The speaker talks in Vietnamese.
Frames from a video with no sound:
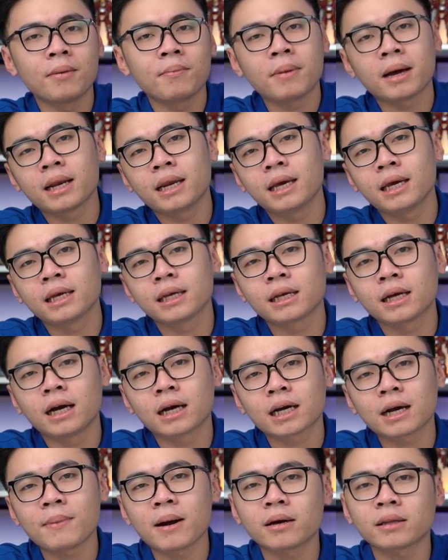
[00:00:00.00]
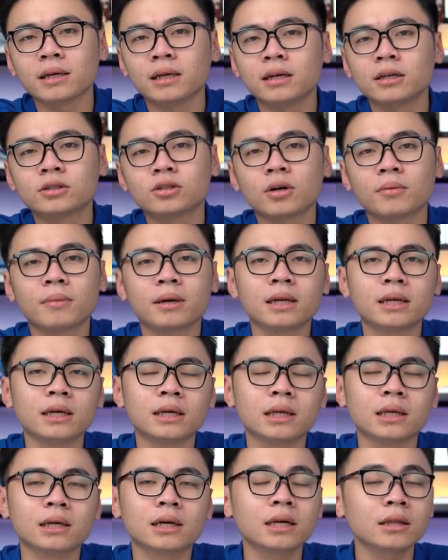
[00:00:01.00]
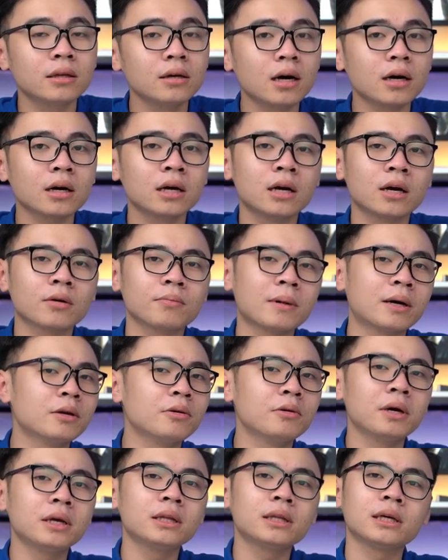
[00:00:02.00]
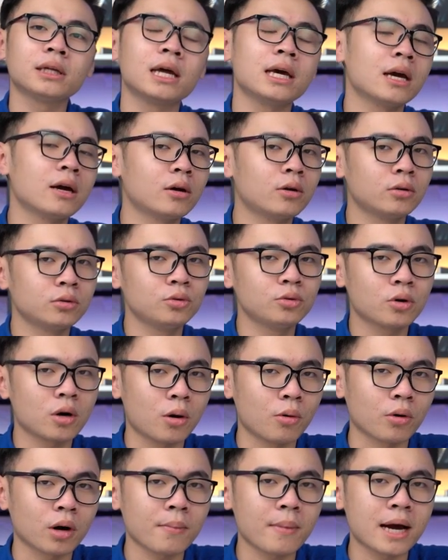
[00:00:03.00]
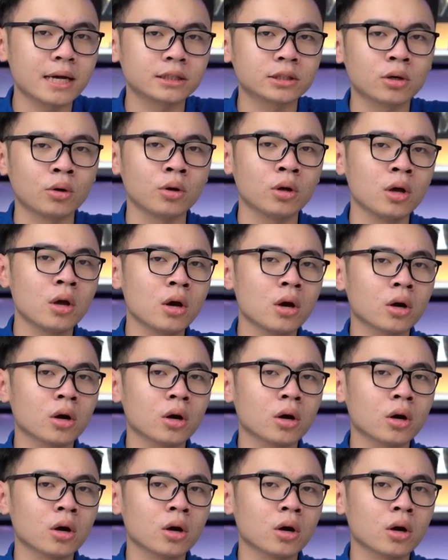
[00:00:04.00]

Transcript: Màn hình các bạn có thể lựa chọn màn hình kích thước bao nhiêu inch thì đấy là nhu cầu của các bạn rồi.